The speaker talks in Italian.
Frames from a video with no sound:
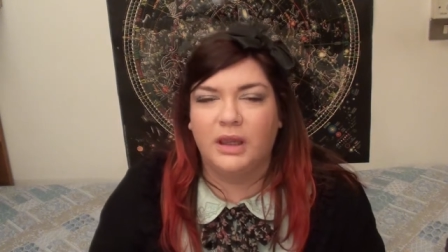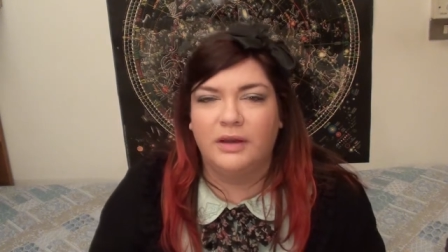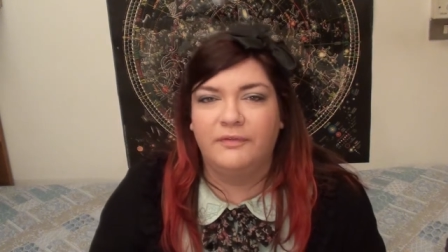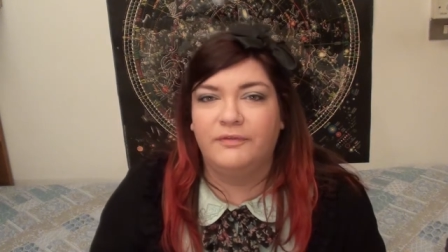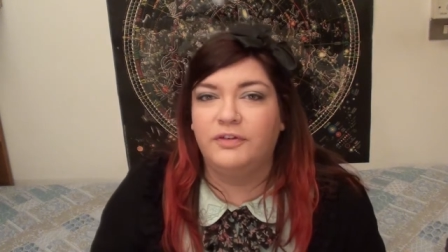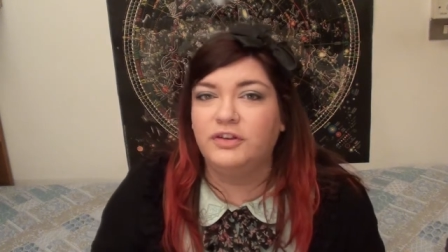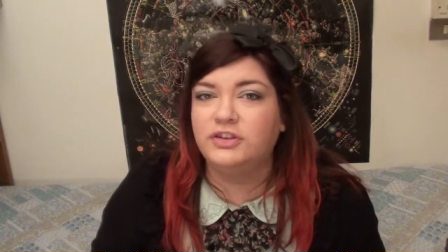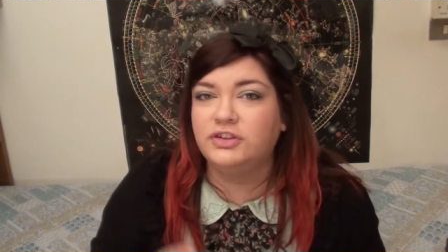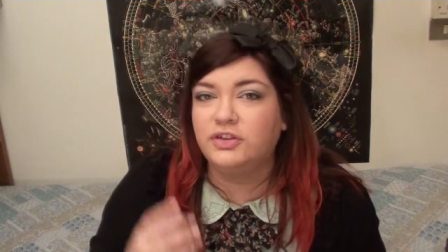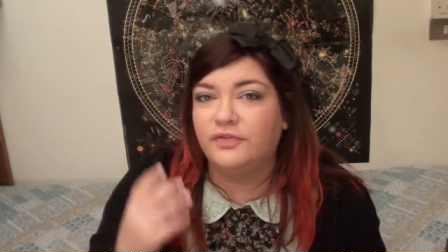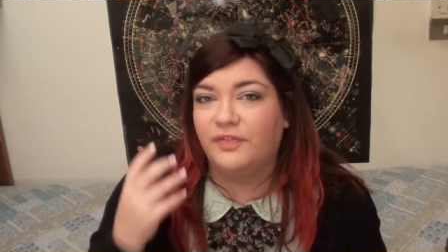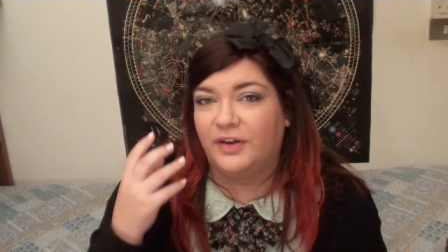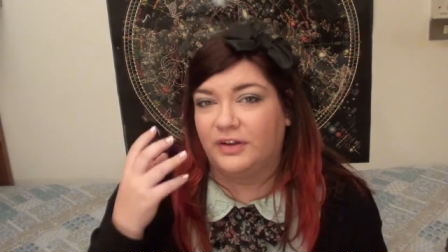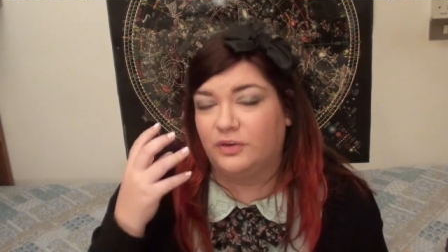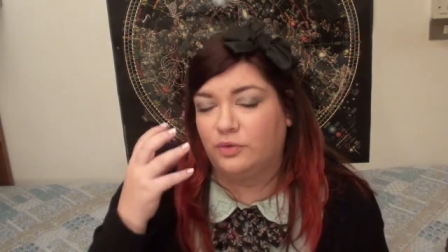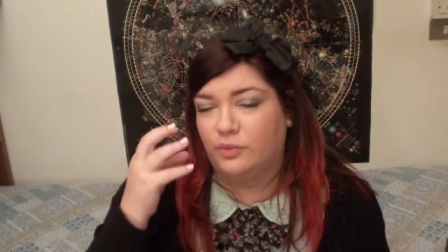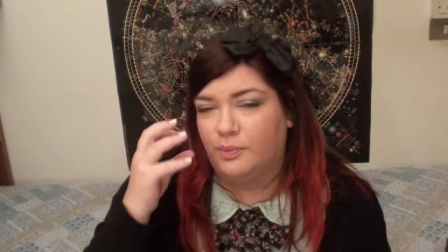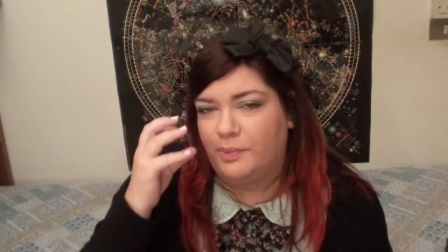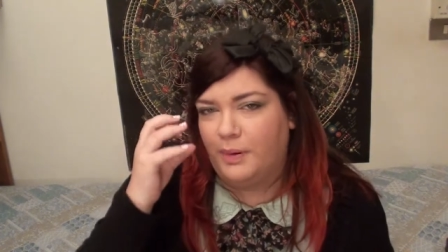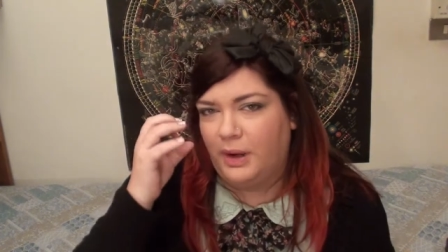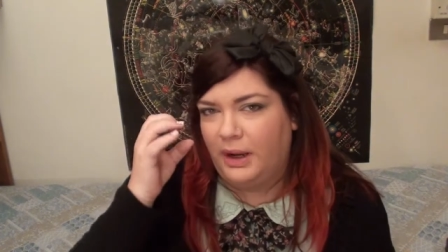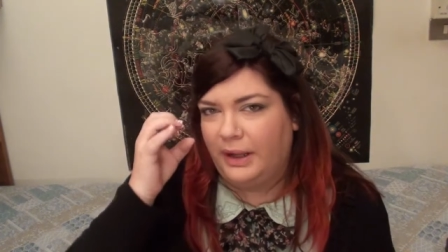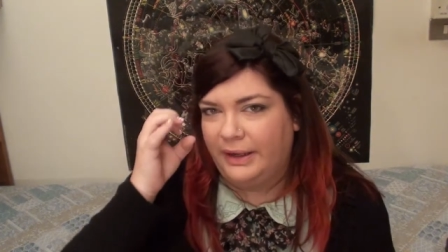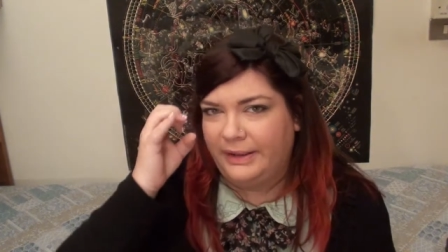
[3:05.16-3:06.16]
forse ho fatto un
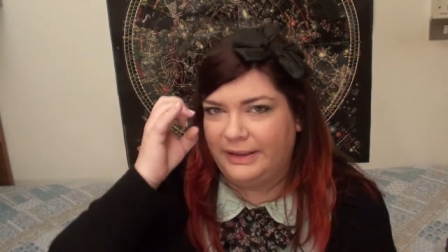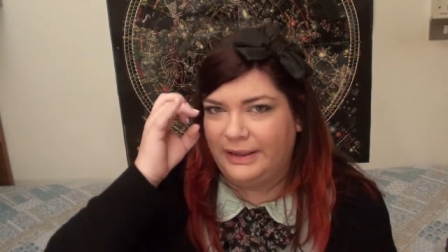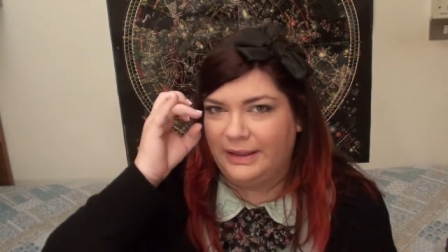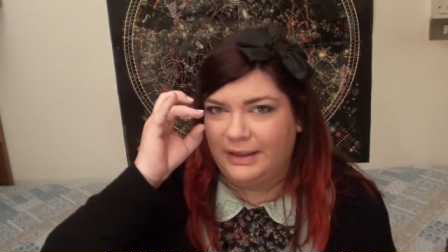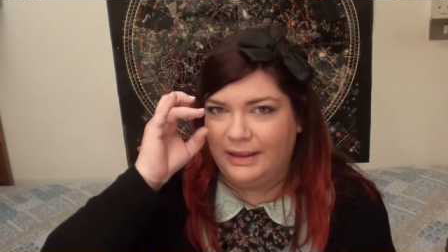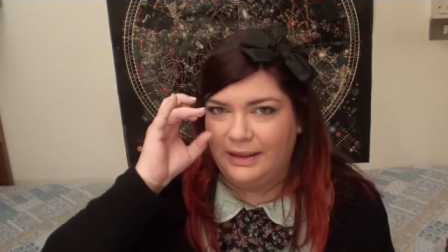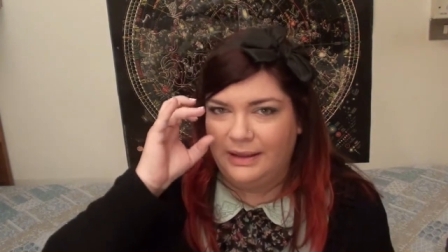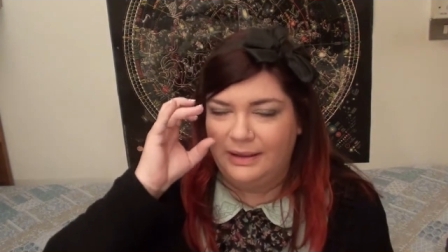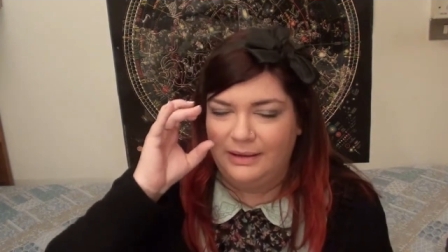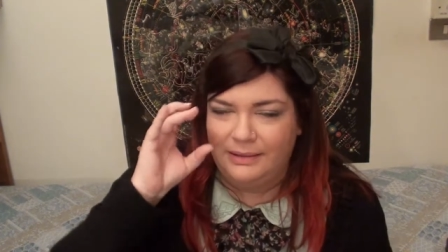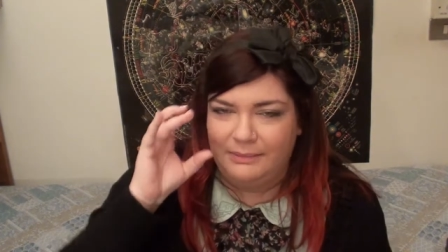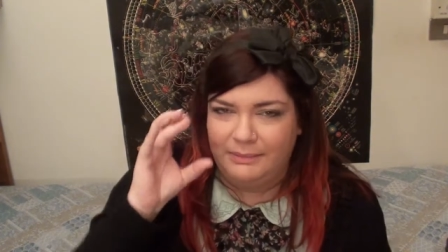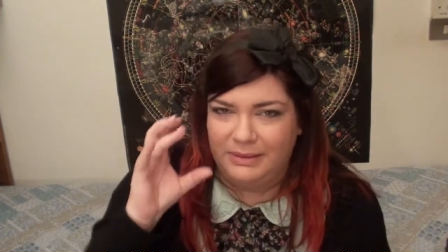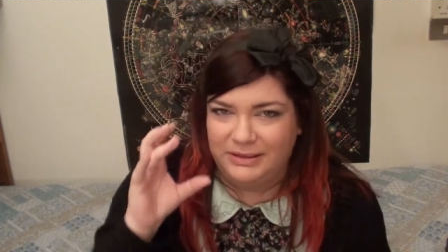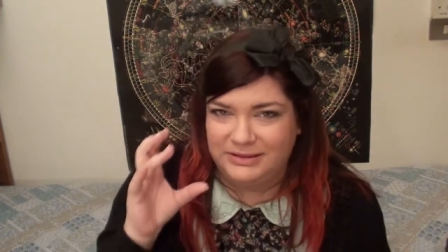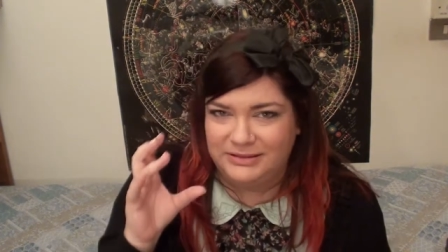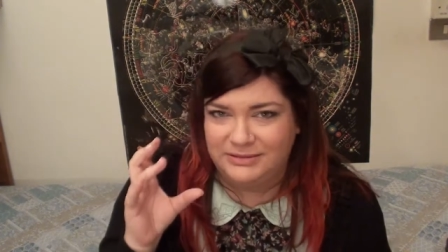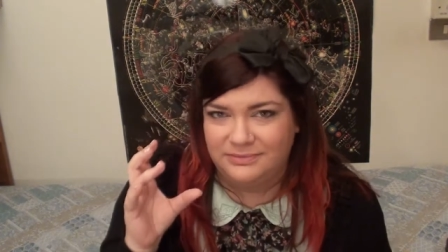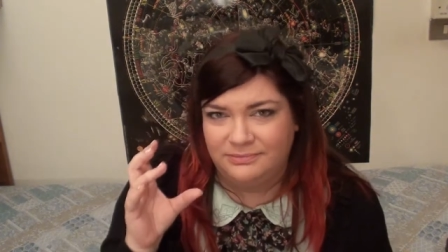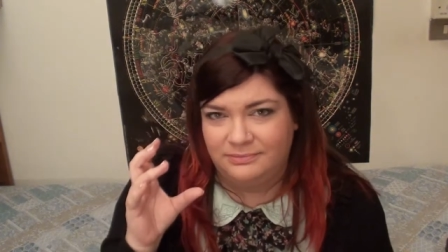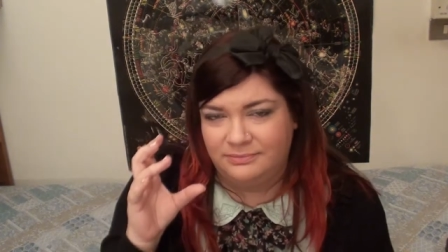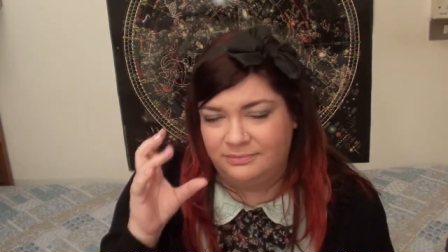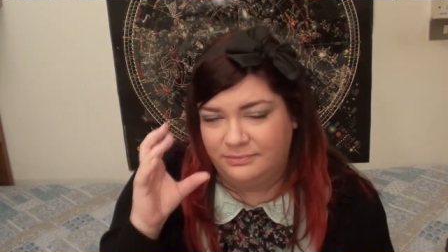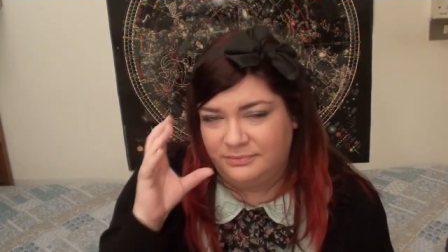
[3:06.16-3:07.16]
po' la riga
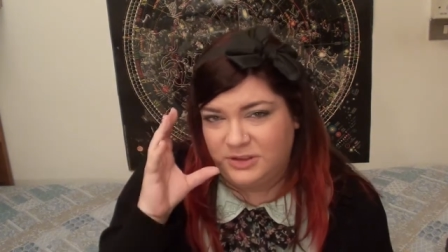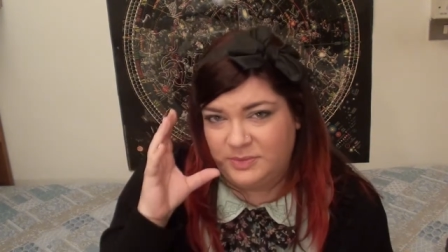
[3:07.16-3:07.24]
mh,